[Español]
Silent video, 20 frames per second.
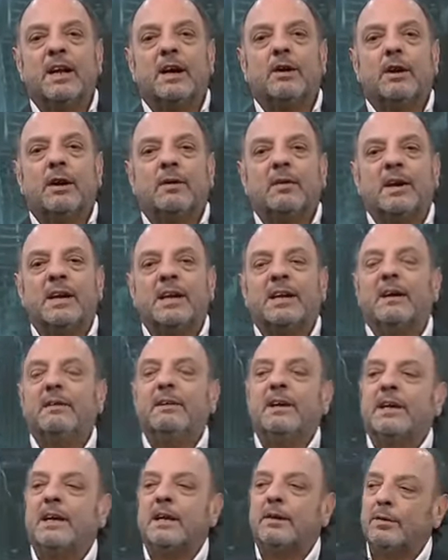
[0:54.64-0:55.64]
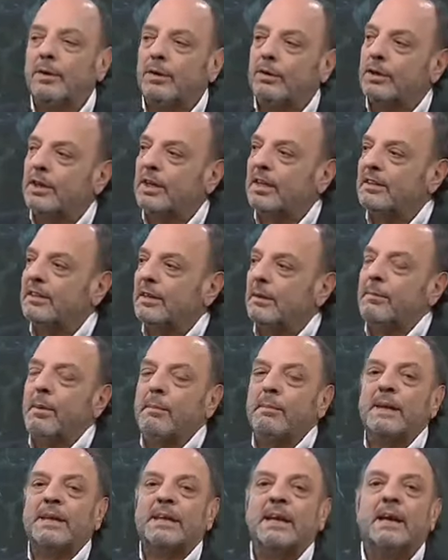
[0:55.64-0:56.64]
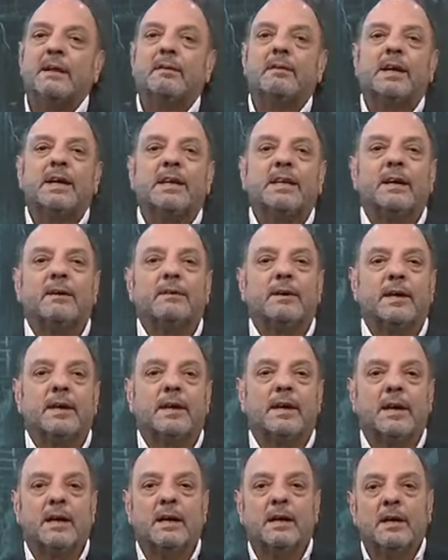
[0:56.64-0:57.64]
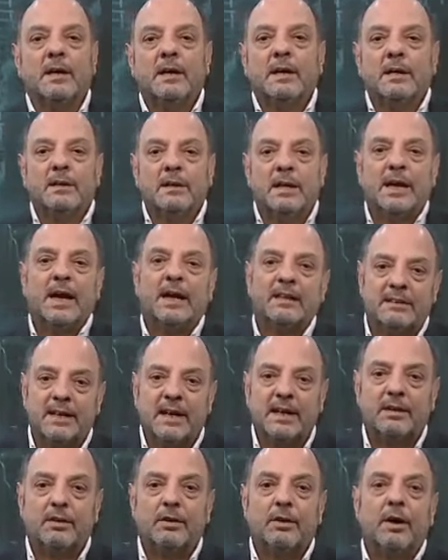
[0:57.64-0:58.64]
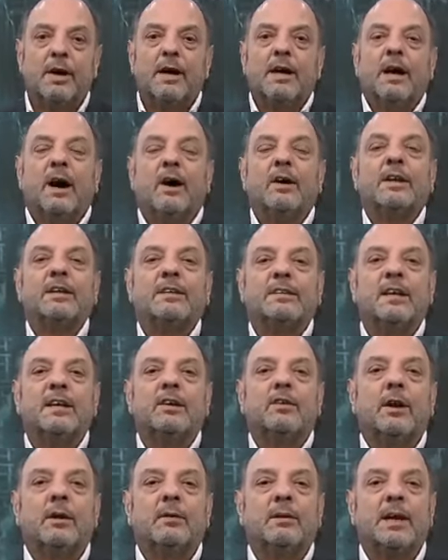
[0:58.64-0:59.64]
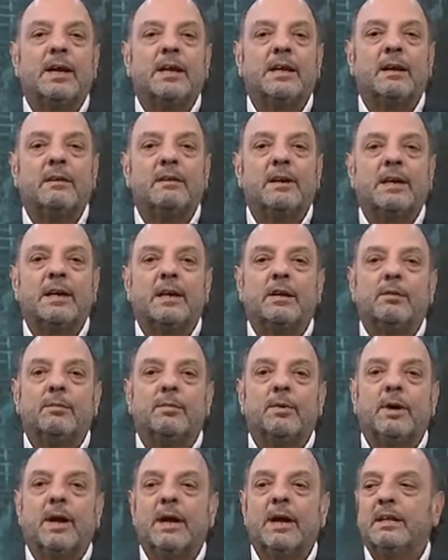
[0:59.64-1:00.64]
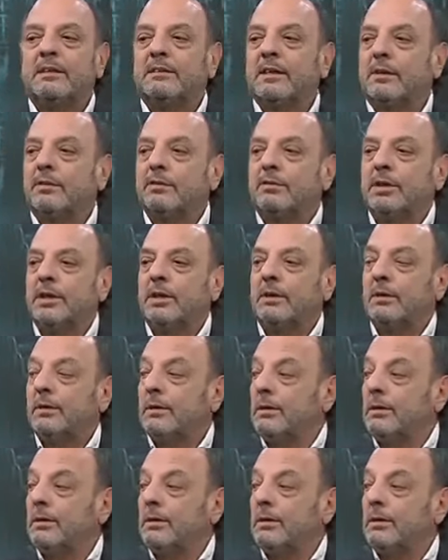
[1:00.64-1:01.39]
vos salías con la bragueta abierta, tu hijo te decía, papá, te dé la bragueta abierta. Gracias, hijo. Ahora soy con la bragueta abierta y tu mujer le dice a tus